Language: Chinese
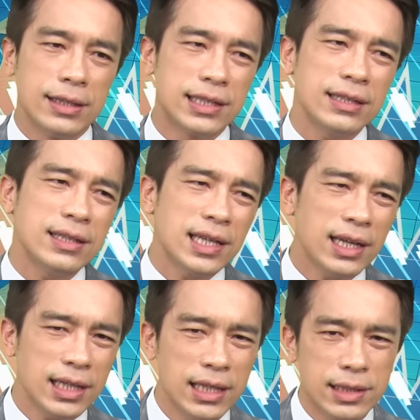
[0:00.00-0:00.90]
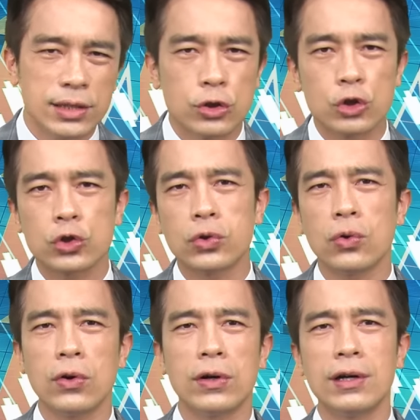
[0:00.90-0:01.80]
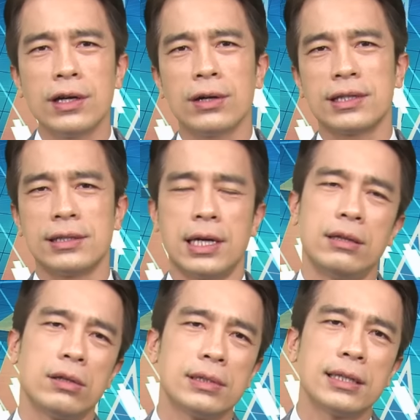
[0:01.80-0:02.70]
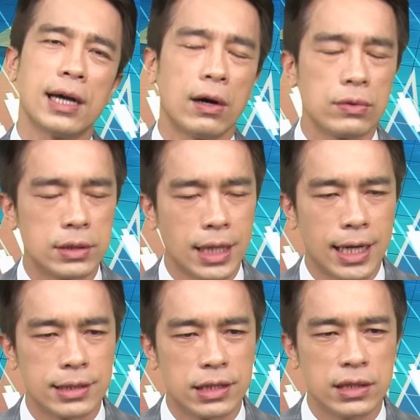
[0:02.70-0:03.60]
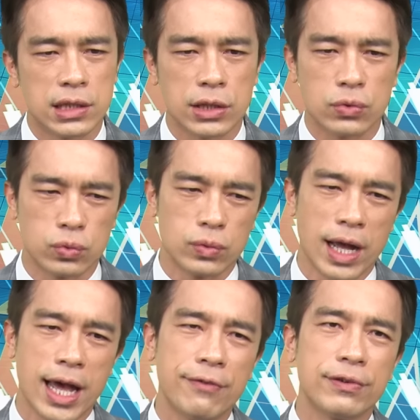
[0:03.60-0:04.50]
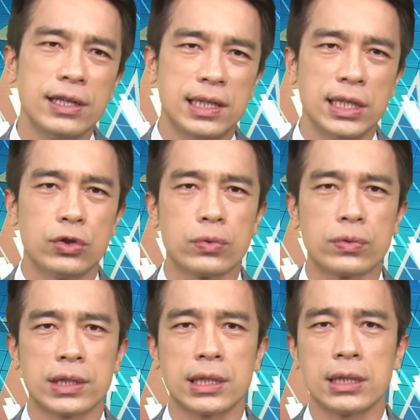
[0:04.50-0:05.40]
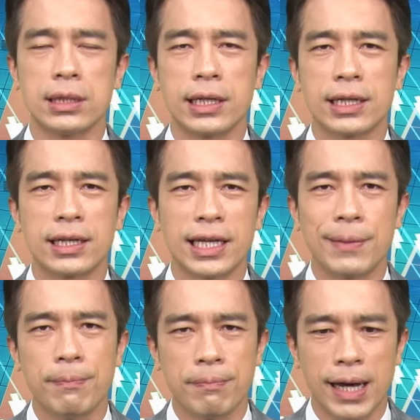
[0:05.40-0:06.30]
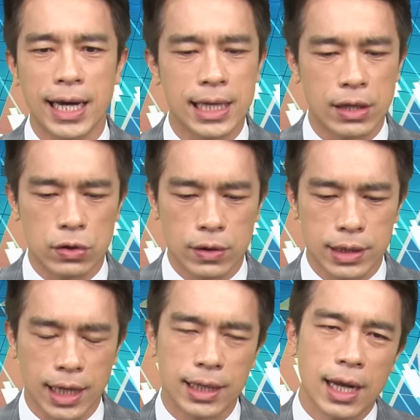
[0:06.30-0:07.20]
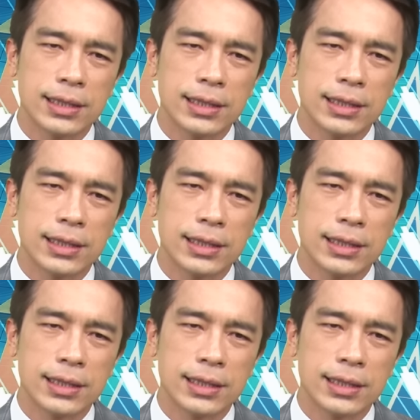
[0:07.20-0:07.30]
今天一定所有的人都在讨论啊，星期五 FED 主席的一个鹰派言论啊，